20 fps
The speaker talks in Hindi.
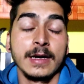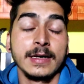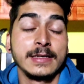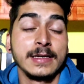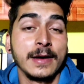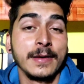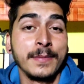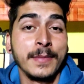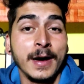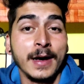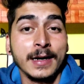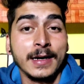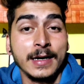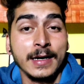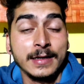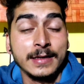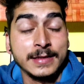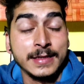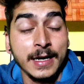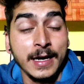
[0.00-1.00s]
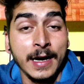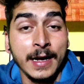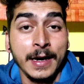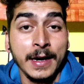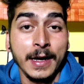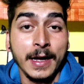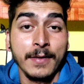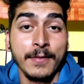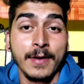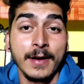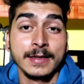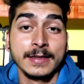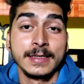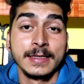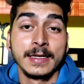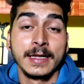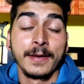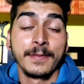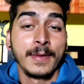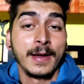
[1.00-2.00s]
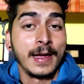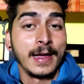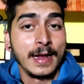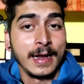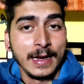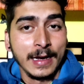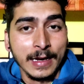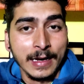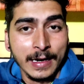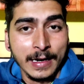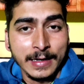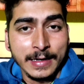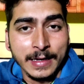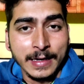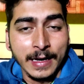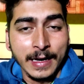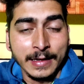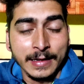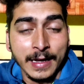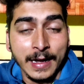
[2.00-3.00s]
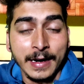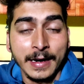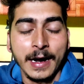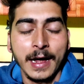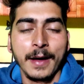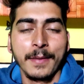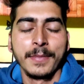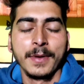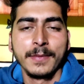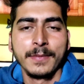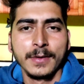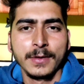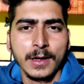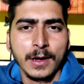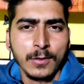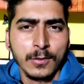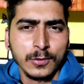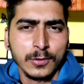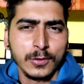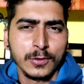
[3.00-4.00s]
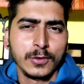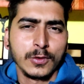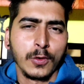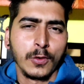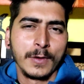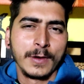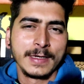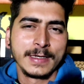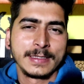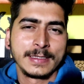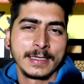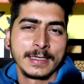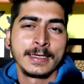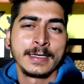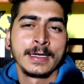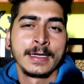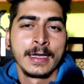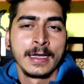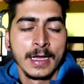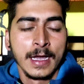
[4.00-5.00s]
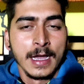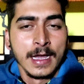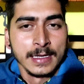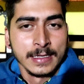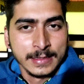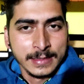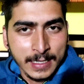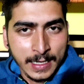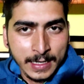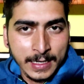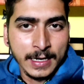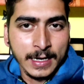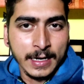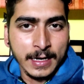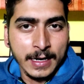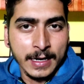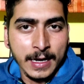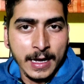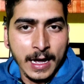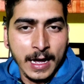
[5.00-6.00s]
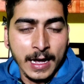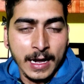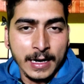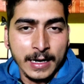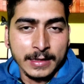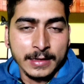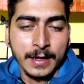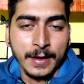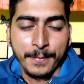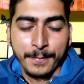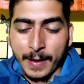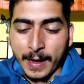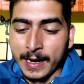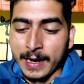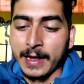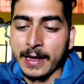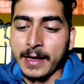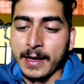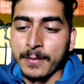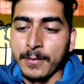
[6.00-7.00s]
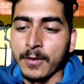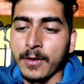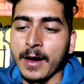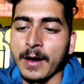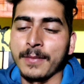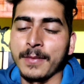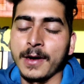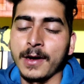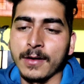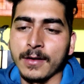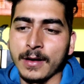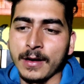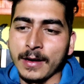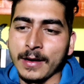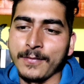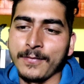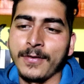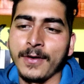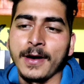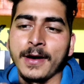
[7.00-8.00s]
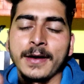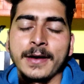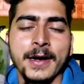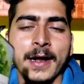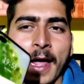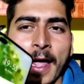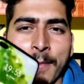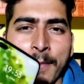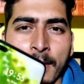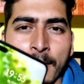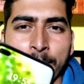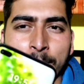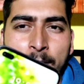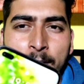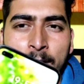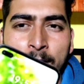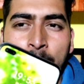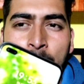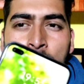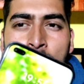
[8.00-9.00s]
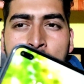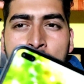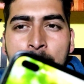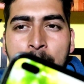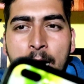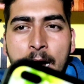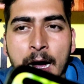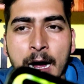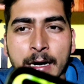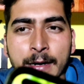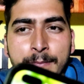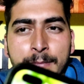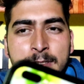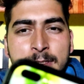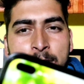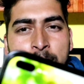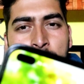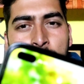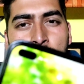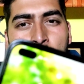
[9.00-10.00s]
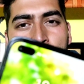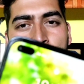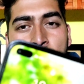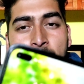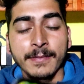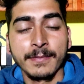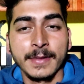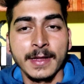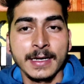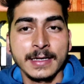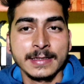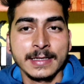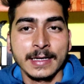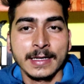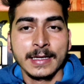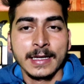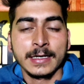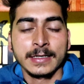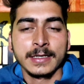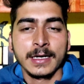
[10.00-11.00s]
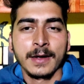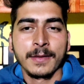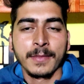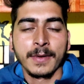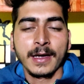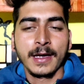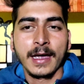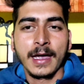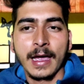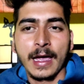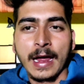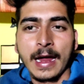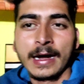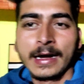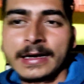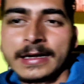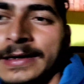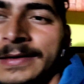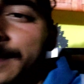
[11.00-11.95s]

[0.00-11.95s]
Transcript: गैस यार मार्केट से आने के बाद सीधा मैं लेट किया था एंड अभी बताऊँ तो थोड़ी सी सही लग रही है हालत पहले के मुकाबले और लगभग टाइम अभी आठ बजने को आए आप देख सकते हैं शाम के एंड